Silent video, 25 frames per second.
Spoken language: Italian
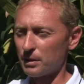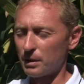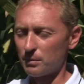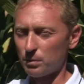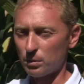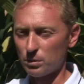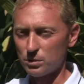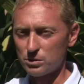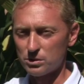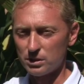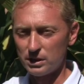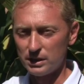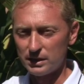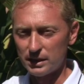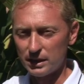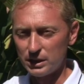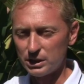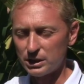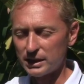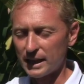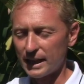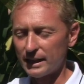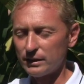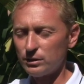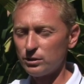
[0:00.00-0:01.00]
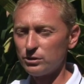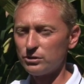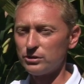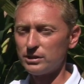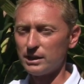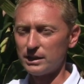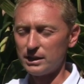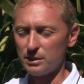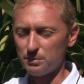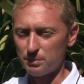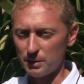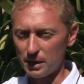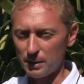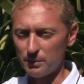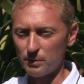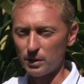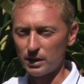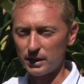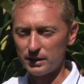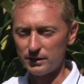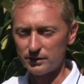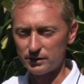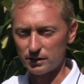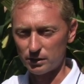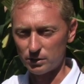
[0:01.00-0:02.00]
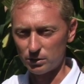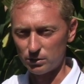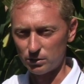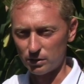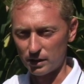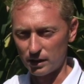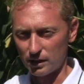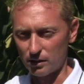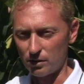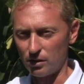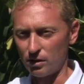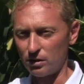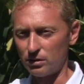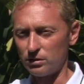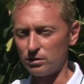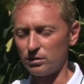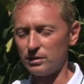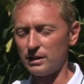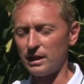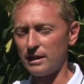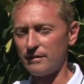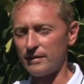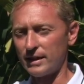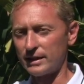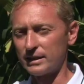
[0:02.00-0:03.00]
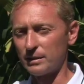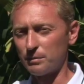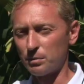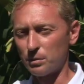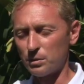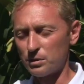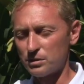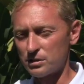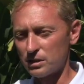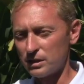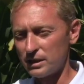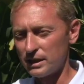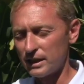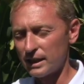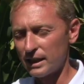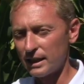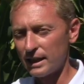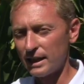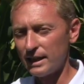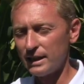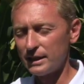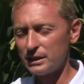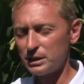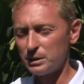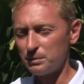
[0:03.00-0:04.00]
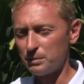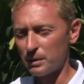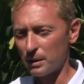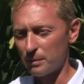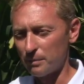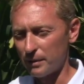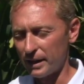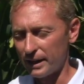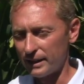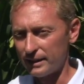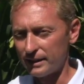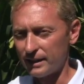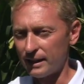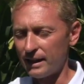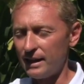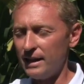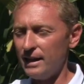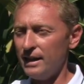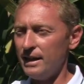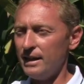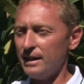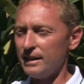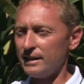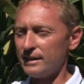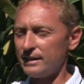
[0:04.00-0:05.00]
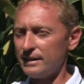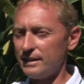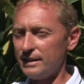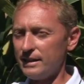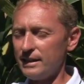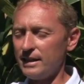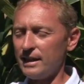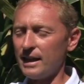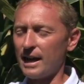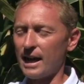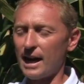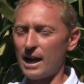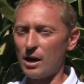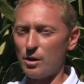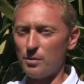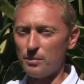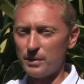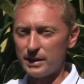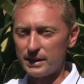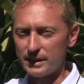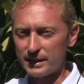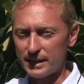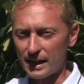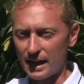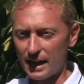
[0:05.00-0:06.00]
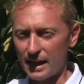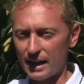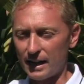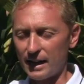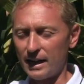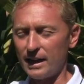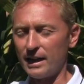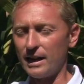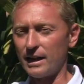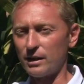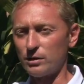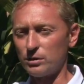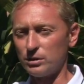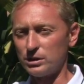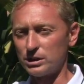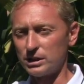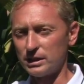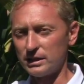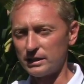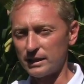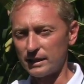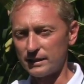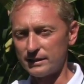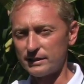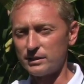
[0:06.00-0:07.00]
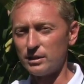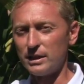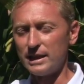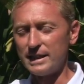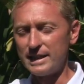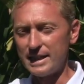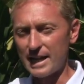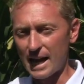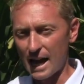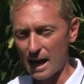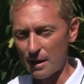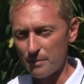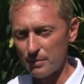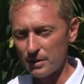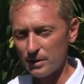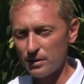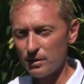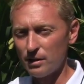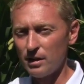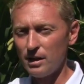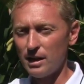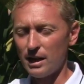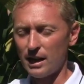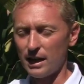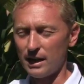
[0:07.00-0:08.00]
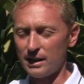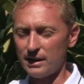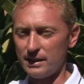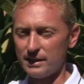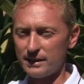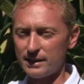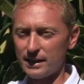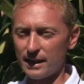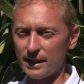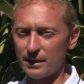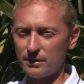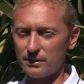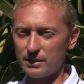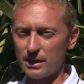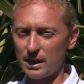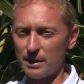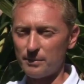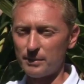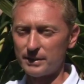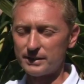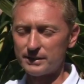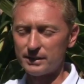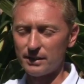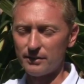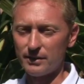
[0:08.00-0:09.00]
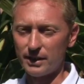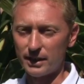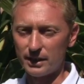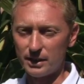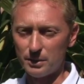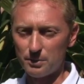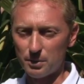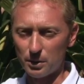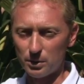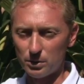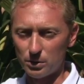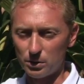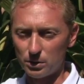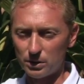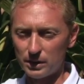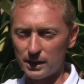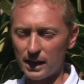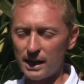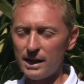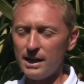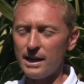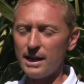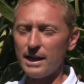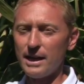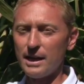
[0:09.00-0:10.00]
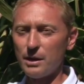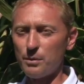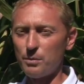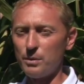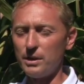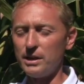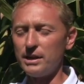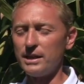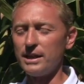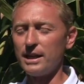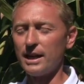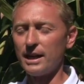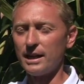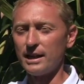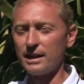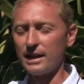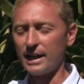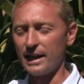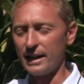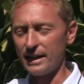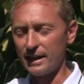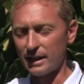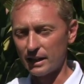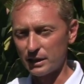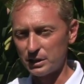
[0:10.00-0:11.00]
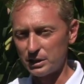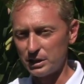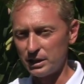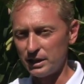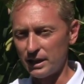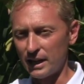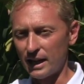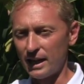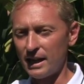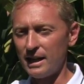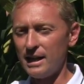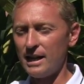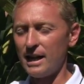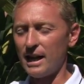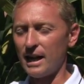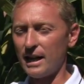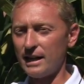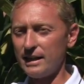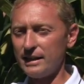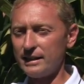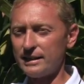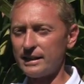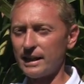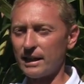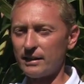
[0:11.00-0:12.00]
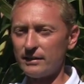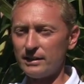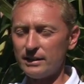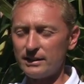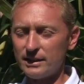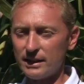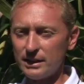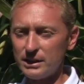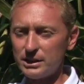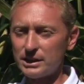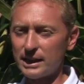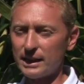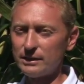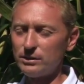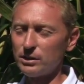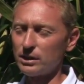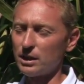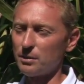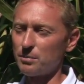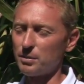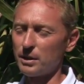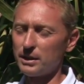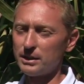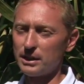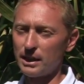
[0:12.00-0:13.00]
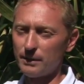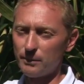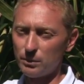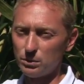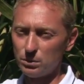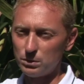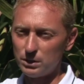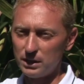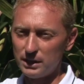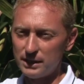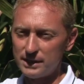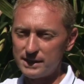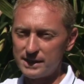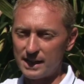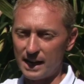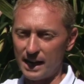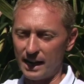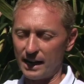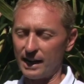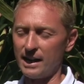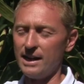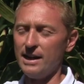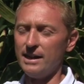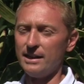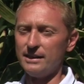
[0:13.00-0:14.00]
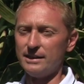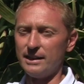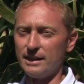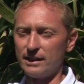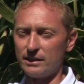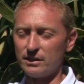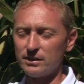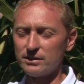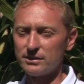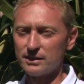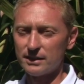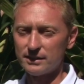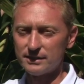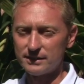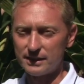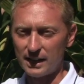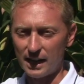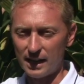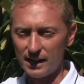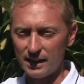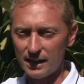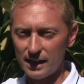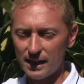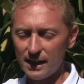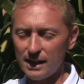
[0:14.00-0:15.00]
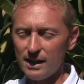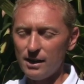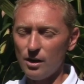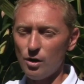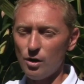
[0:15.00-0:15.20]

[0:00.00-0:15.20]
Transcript: per la produzione di trinciato sia di primo che di secondo raccolto. L'elevata produzione di granella ci permette di aumentare la concentrazione di amido all'interno della massa verde prodotta e quindi eh, energia all'interno del trinciato che poi andremo ad utilizzare nella nostra stalla